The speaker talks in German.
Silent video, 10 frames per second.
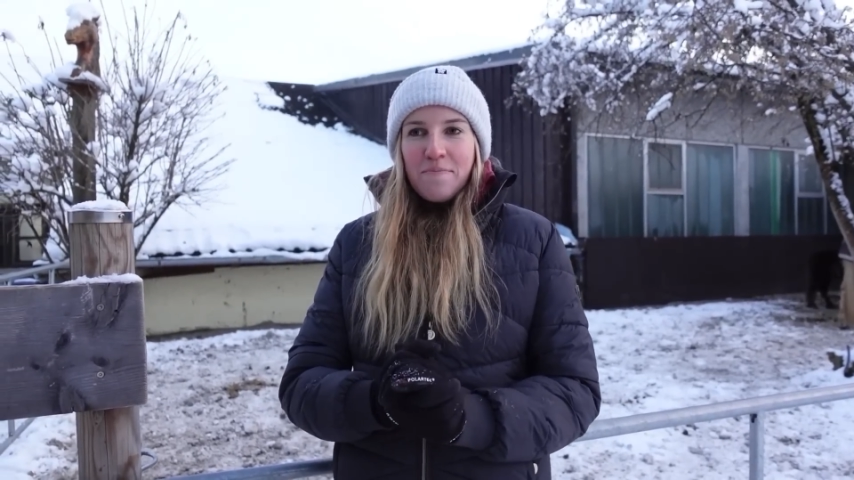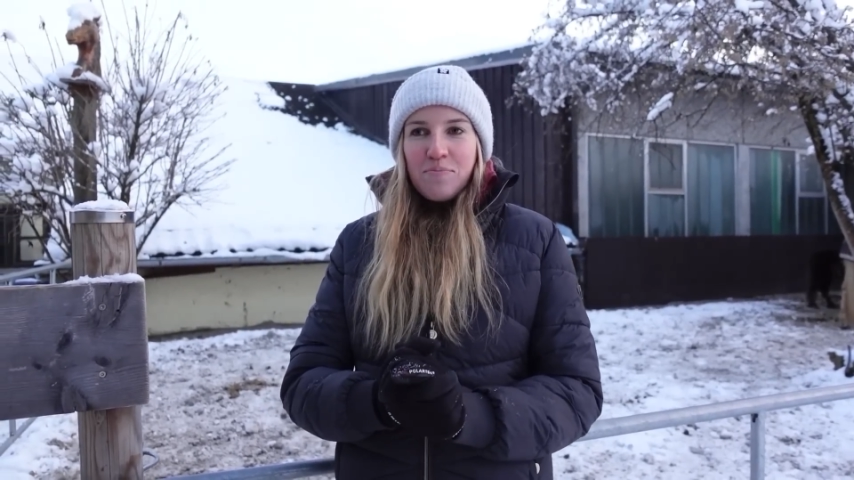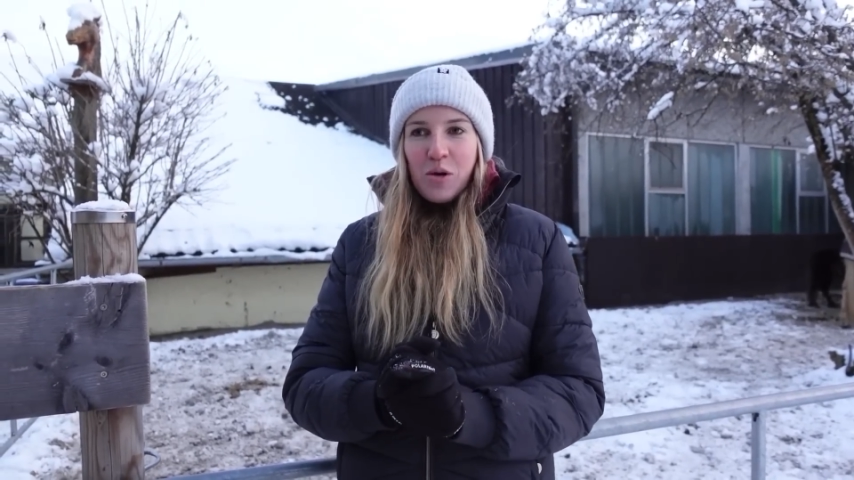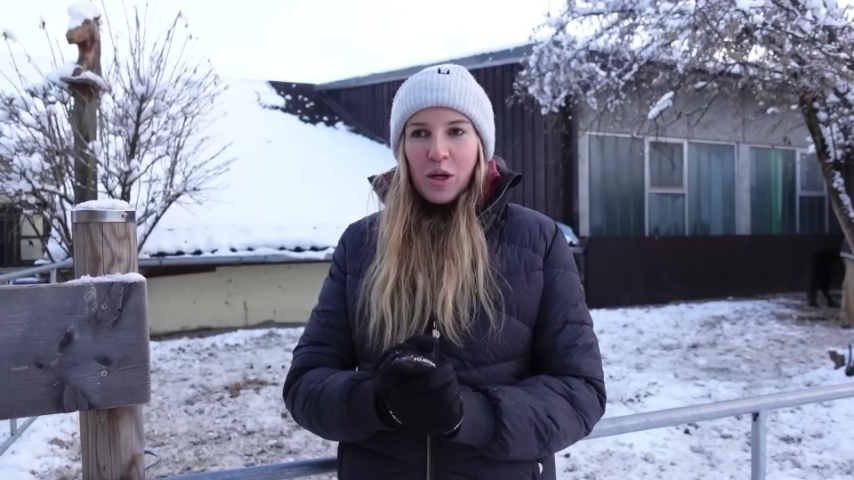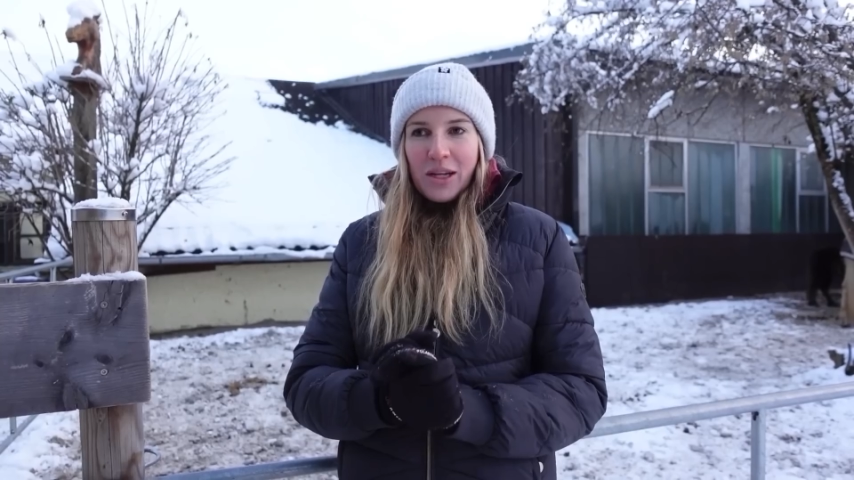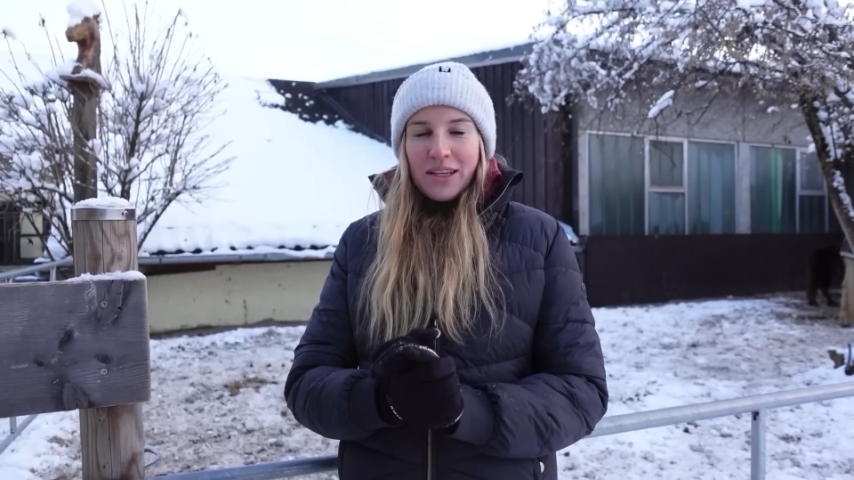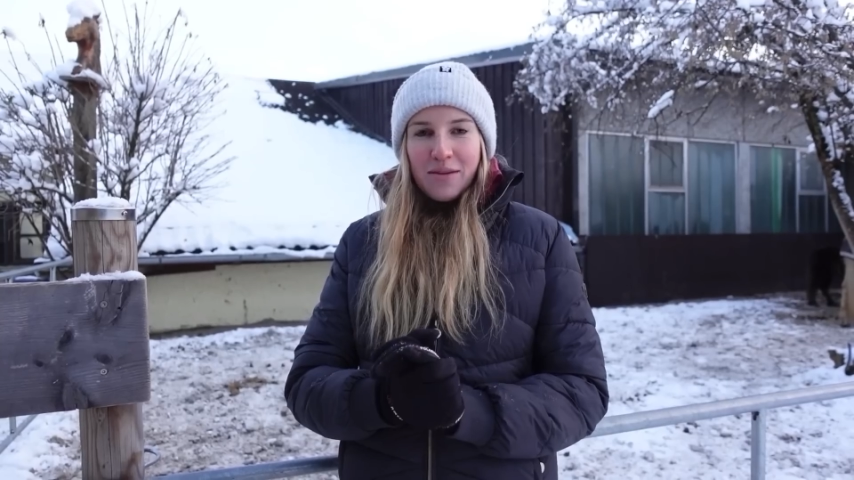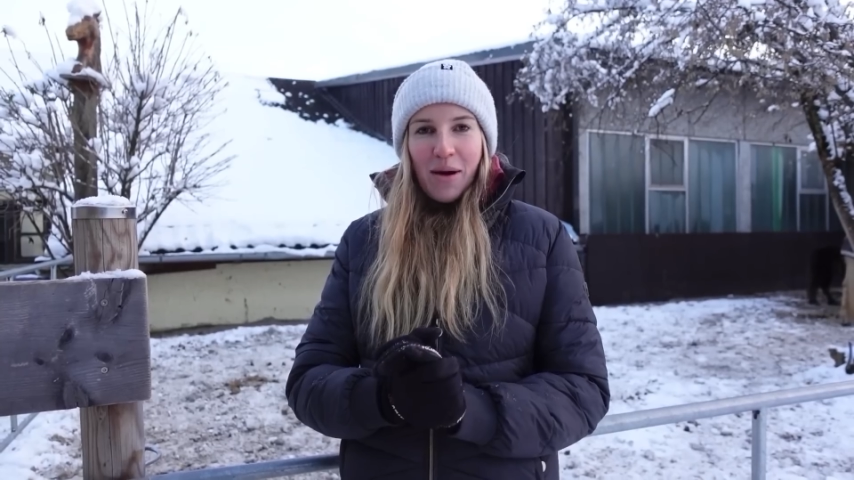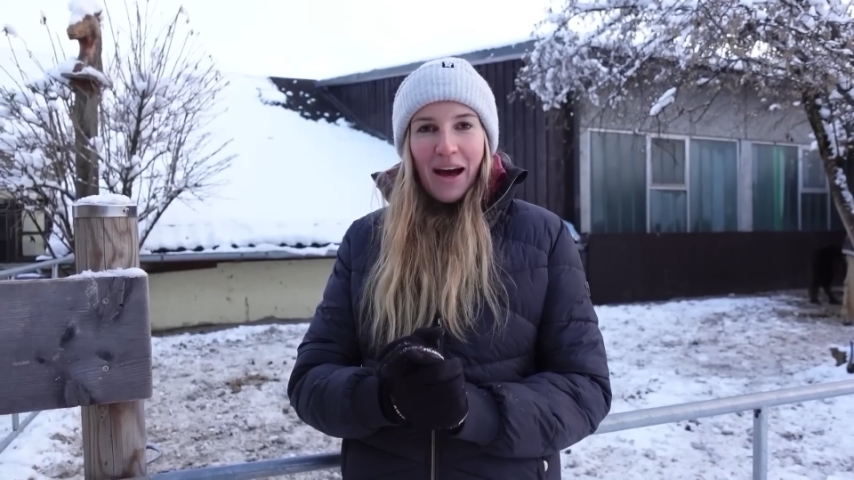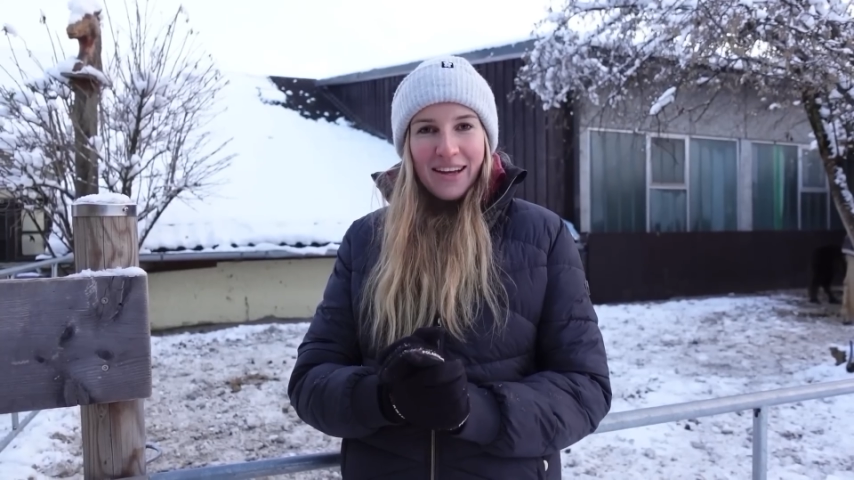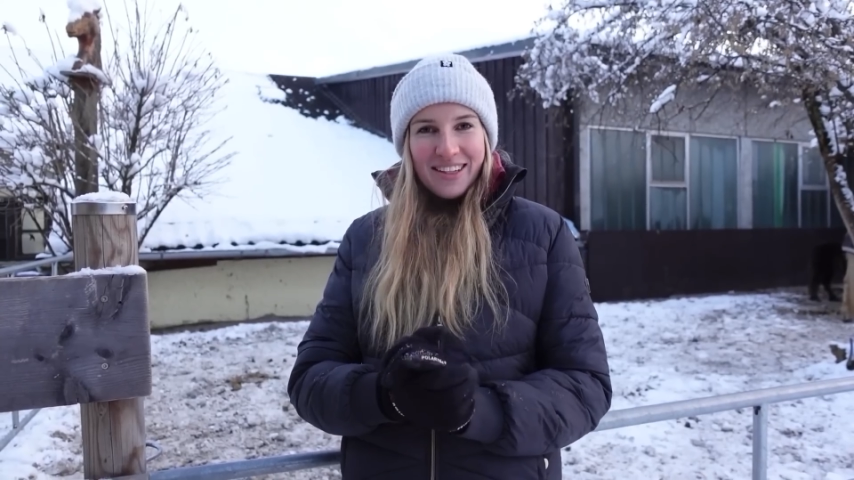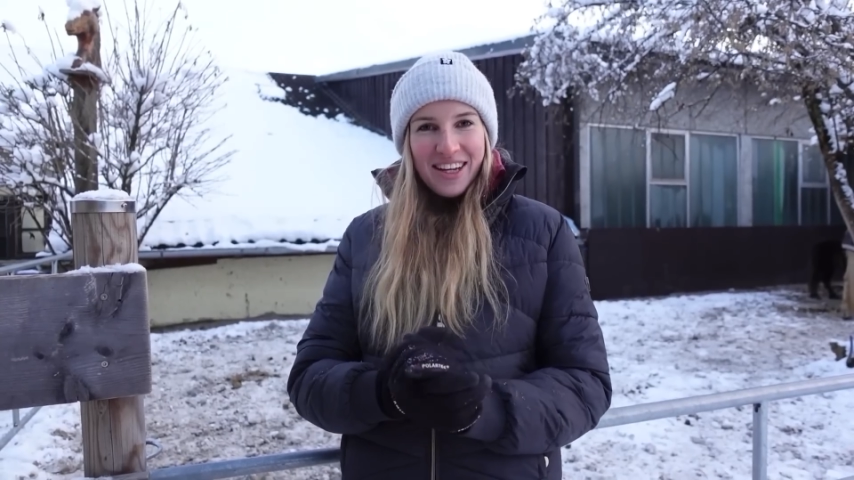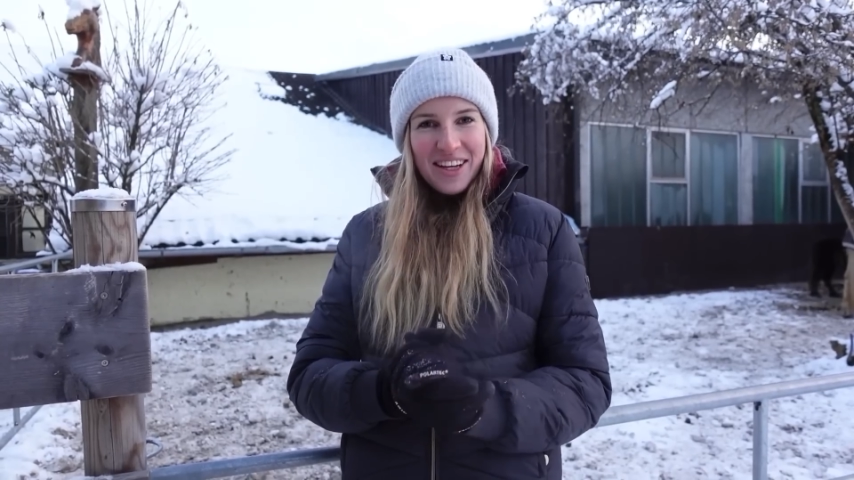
möglich gemacht